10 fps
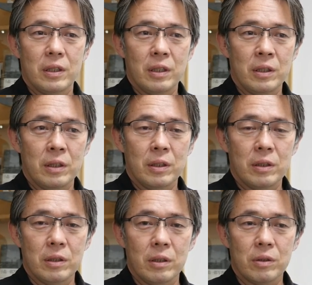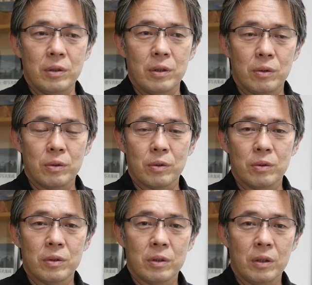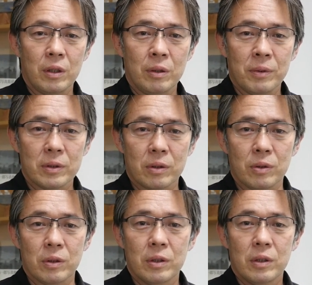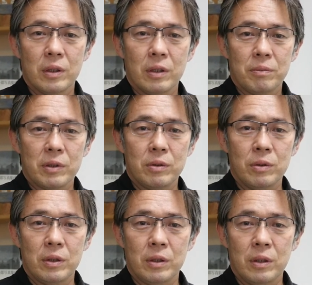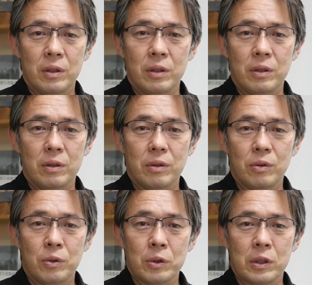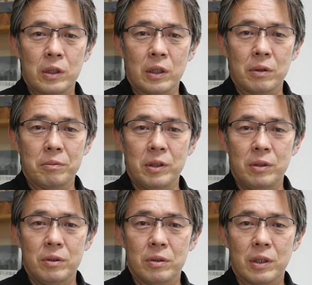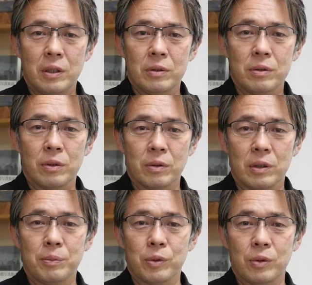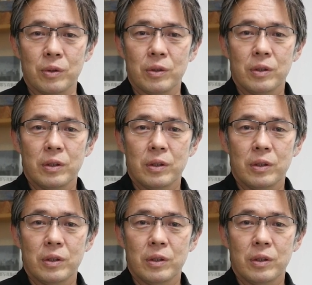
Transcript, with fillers: で去年の香港といいますと、まあ、非常に大きな民主化運動のデモの、